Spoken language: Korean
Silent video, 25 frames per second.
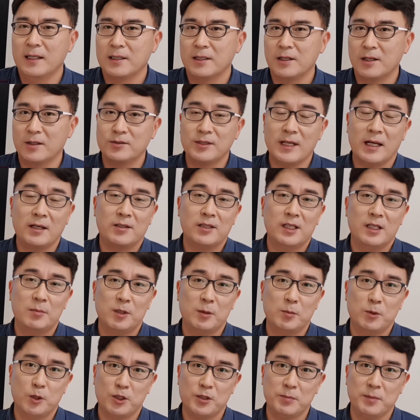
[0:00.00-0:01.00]
영상
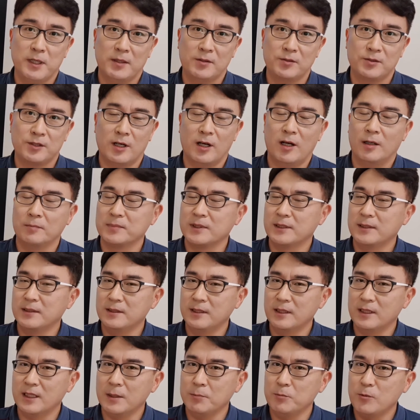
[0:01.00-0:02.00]
클립을 보시면서 그
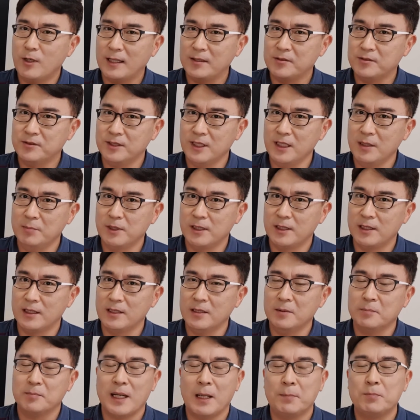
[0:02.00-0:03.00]
느낌과
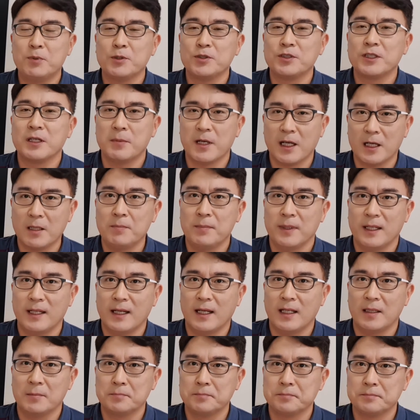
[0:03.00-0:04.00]
쓰임을 맛보시기
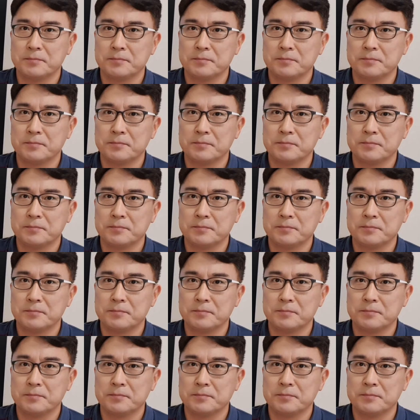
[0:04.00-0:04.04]
바랍니다.